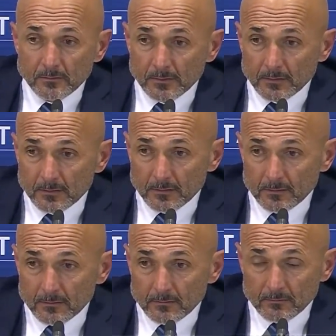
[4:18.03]

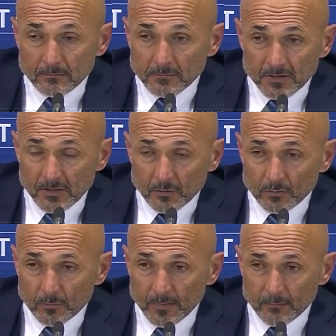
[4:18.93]
Eh,
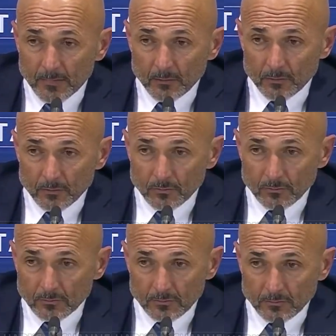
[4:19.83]
secondo me Mauro
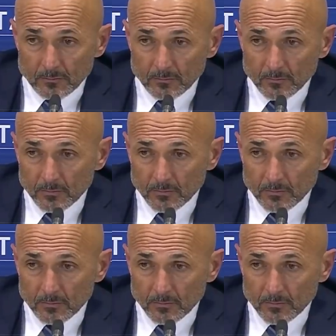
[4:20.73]
non,